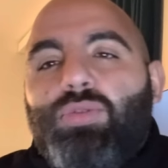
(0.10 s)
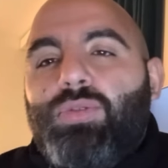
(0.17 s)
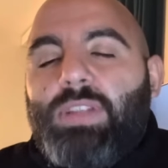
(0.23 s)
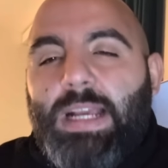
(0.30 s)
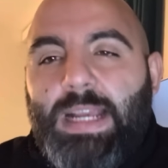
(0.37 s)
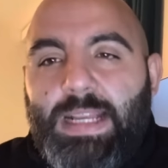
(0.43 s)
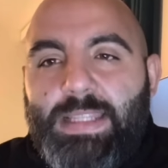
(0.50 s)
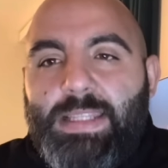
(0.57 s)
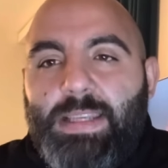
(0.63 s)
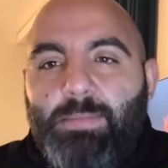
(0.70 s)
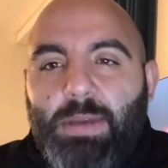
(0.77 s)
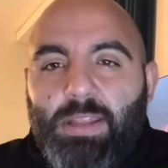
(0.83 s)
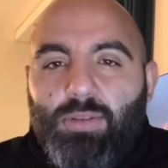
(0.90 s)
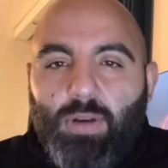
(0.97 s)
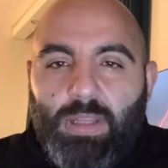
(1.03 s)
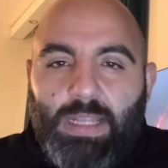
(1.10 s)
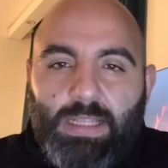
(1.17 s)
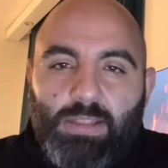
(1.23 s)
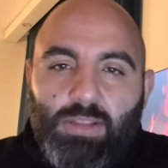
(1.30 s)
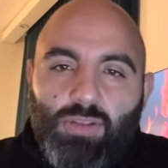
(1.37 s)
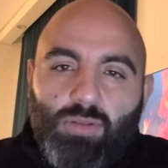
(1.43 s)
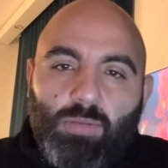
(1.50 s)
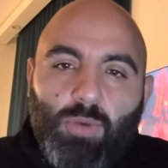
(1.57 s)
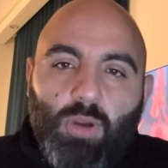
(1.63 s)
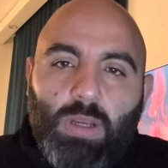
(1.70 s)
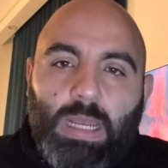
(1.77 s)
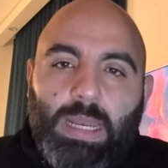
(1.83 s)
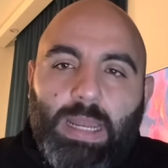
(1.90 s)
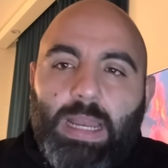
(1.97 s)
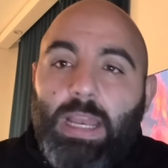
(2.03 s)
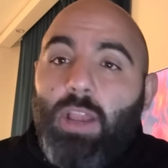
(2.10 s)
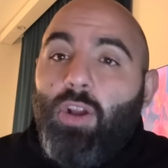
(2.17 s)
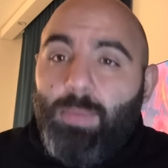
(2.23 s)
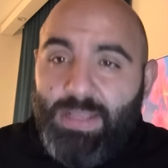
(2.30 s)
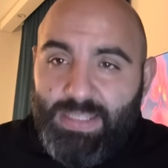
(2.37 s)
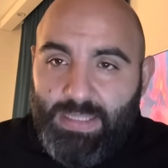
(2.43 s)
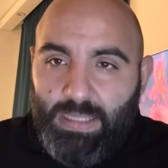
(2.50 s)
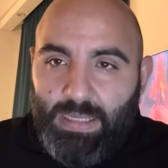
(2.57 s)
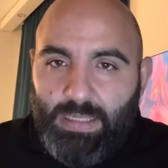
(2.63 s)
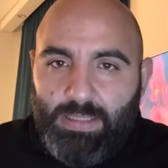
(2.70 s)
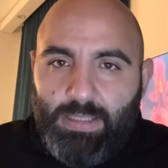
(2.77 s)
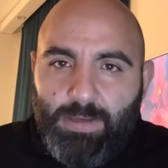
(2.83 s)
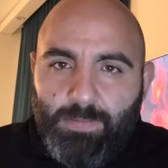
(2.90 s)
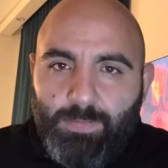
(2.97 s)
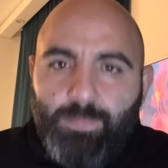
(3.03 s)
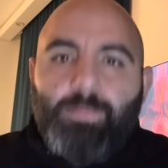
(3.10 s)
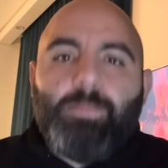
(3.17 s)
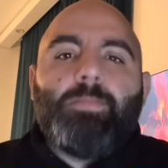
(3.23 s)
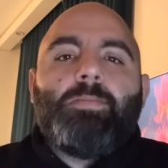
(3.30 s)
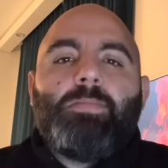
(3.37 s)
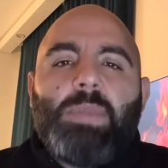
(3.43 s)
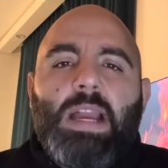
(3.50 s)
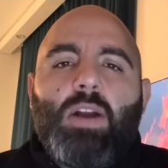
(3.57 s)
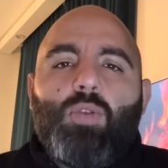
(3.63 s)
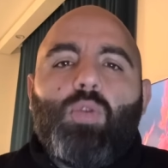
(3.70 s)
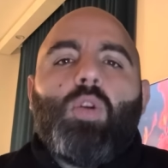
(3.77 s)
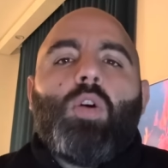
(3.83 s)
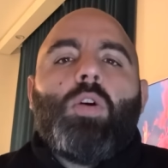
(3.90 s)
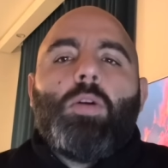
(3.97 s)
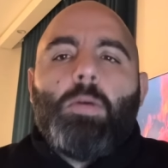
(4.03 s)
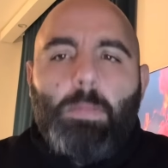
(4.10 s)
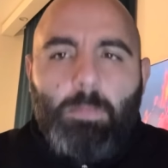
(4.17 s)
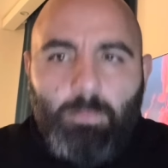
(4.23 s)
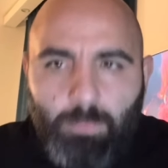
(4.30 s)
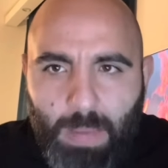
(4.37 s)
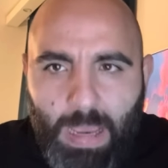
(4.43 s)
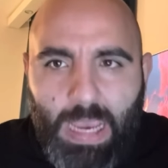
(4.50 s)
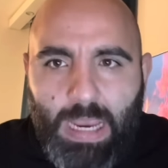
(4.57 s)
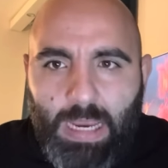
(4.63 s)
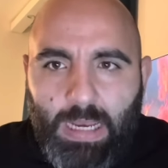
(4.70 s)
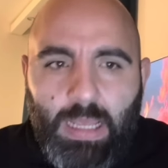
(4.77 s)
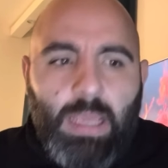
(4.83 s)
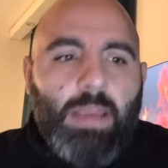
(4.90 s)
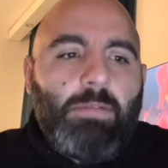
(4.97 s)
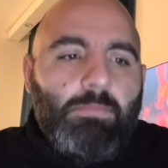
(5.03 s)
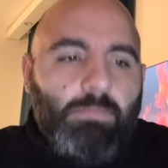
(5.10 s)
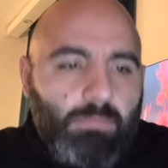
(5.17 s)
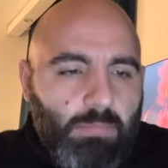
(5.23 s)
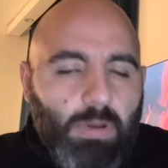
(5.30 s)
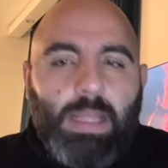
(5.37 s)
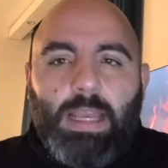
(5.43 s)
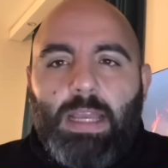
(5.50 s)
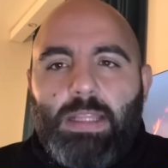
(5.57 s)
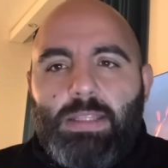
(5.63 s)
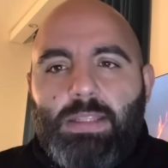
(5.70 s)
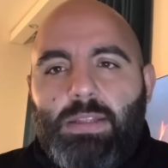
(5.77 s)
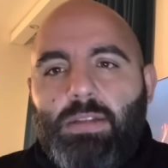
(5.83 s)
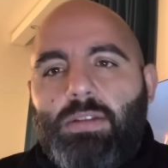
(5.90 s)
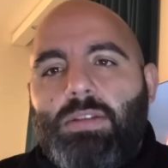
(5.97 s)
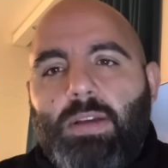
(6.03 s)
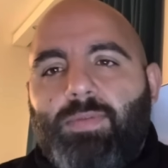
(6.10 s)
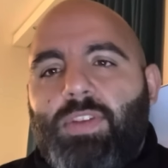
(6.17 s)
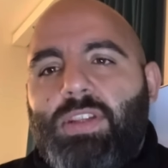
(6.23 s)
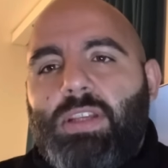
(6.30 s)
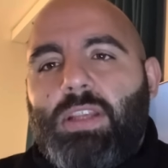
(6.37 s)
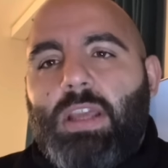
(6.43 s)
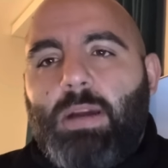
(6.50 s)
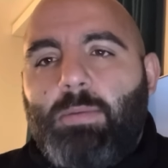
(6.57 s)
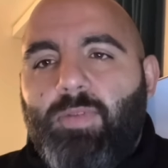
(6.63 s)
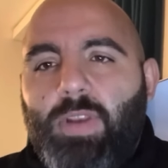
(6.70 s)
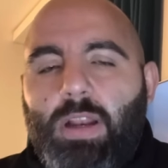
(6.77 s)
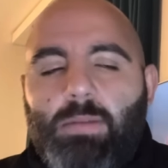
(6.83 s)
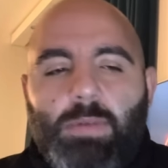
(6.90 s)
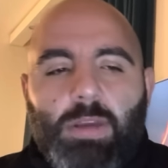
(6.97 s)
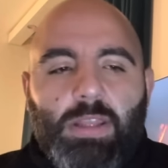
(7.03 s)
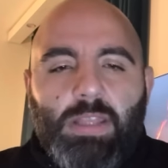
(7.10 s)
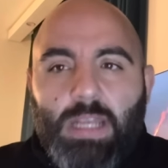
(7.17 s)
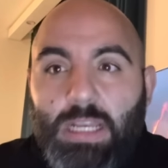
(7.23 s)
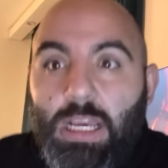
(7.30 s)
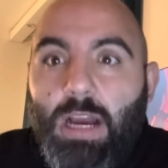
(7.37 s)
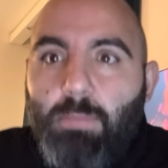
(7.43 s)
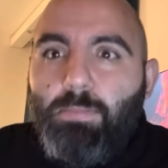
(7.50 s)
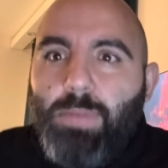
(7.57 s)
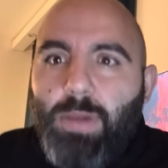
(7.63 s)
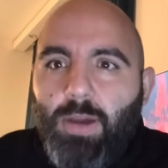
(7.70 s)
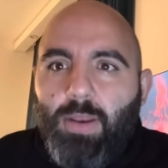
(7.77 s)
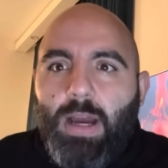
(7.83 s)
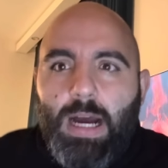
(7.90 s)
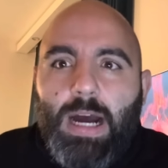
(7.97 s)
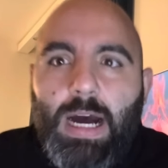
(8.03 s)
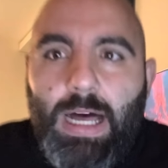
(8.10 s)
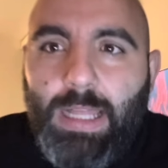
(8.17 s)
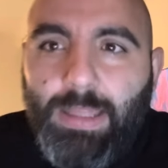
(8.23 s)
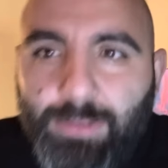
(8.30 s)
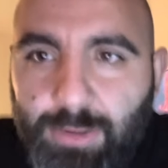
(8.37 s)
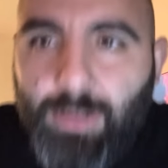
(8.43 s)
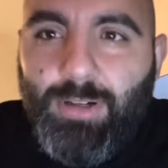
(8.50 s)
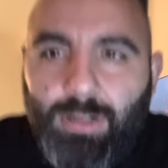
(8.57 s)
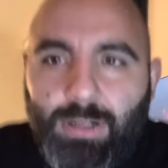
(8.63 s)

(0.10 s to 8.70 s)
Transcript: a tutti ragazzi e bentornati sul mio canale, come state? Mi auguro bene, ragazzi ci avviciniamo finalmente al campionato,